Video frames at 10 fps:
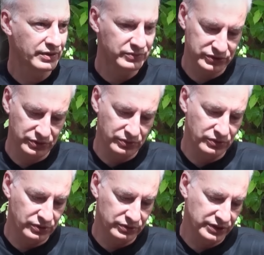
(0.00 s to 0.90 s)
digamos, si
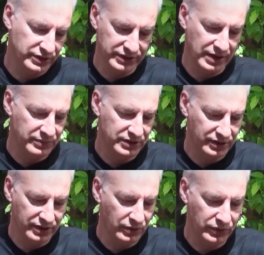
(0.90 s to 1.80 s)
vos tenés la
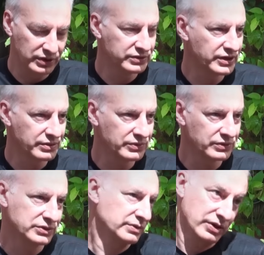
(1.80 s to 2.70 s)
mitad de agua en el
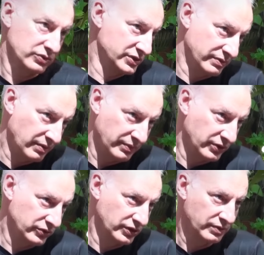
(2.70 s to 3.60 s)
termo, te va a conservar
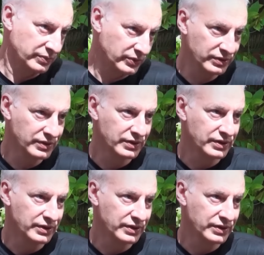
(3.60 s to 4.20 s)
menos tiempo,